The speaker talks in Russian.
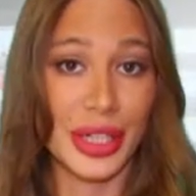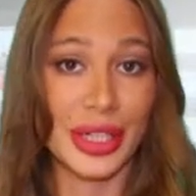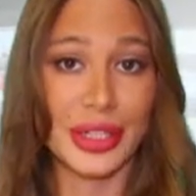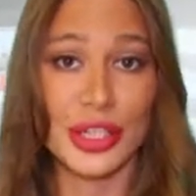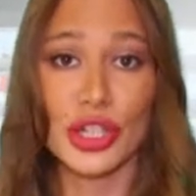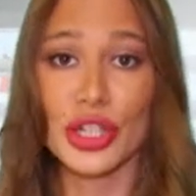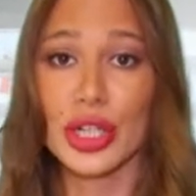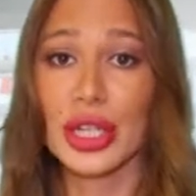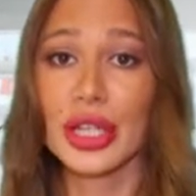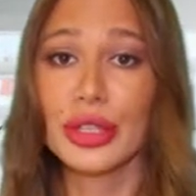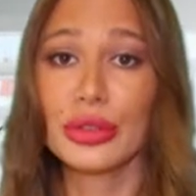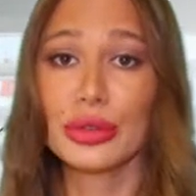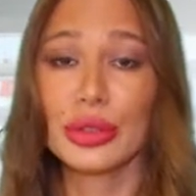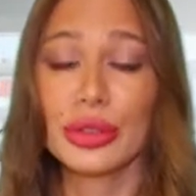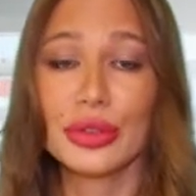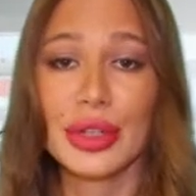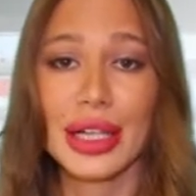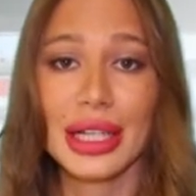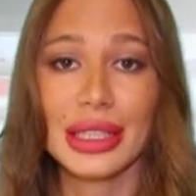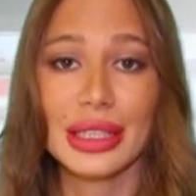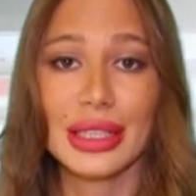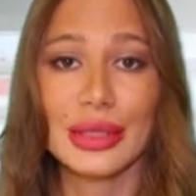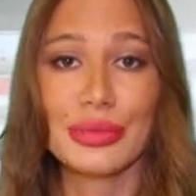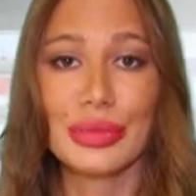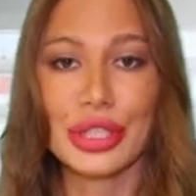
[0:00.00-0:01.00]
К сожалению, к
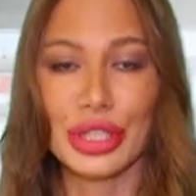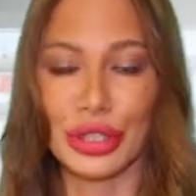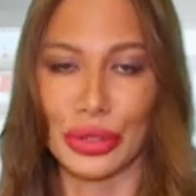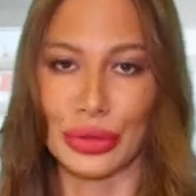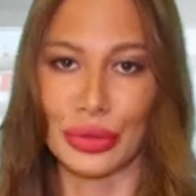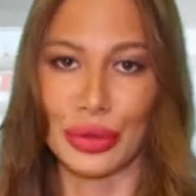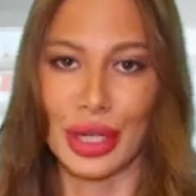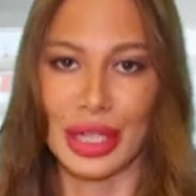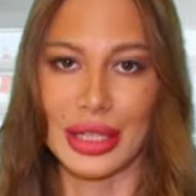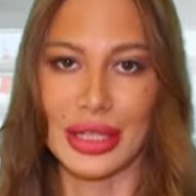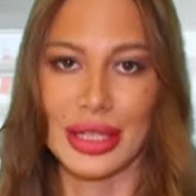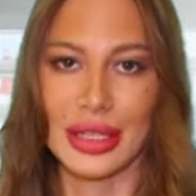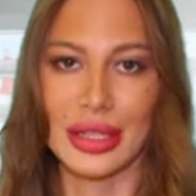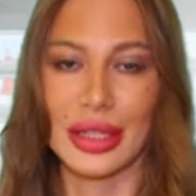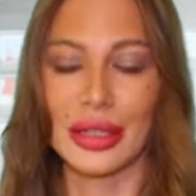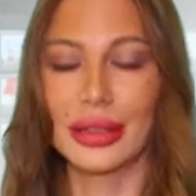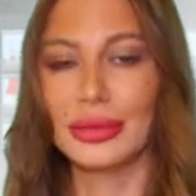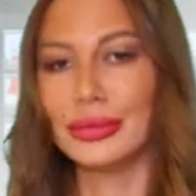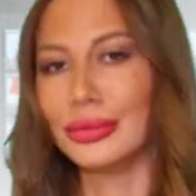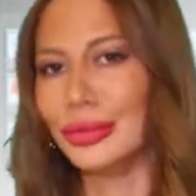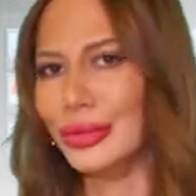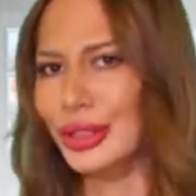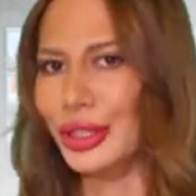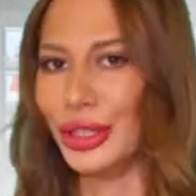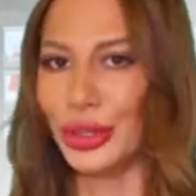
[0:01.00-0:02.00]
выходным ситуация
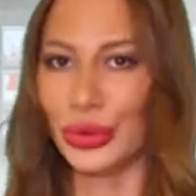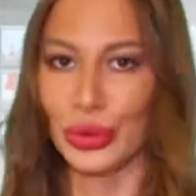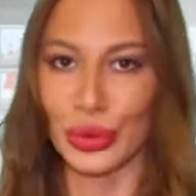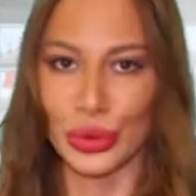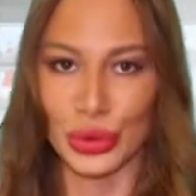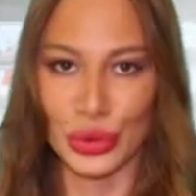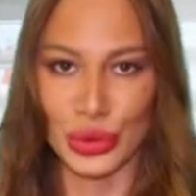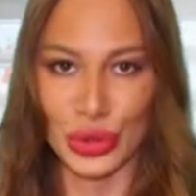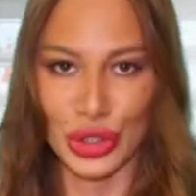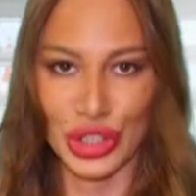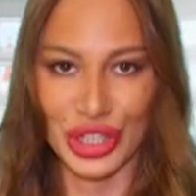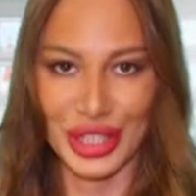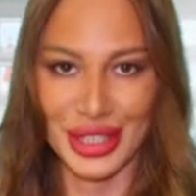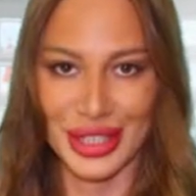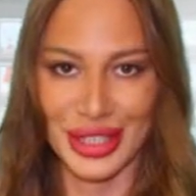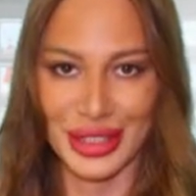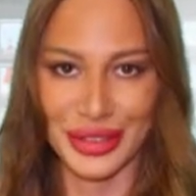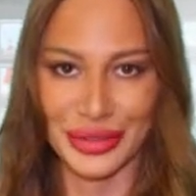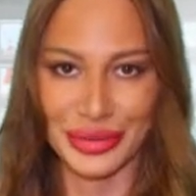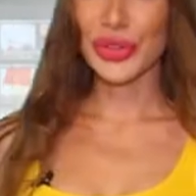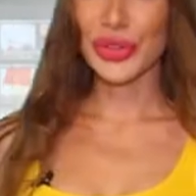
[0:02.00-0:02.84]
не улучшится.